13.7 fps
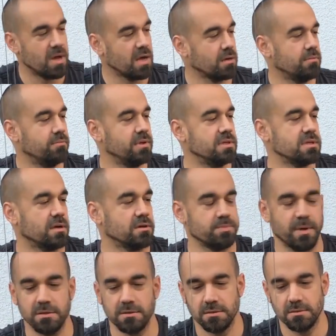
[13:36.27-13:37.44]
macht wie gesagt
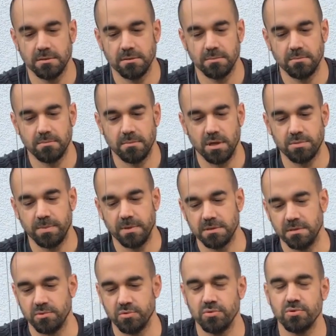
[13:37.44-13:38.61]
Spaß. Macht
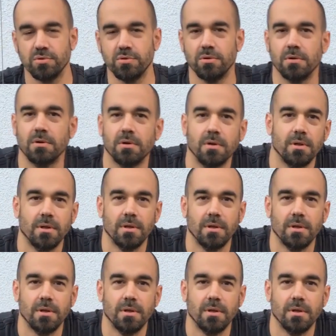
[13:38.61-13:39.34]
Spaß, den zuzugucken.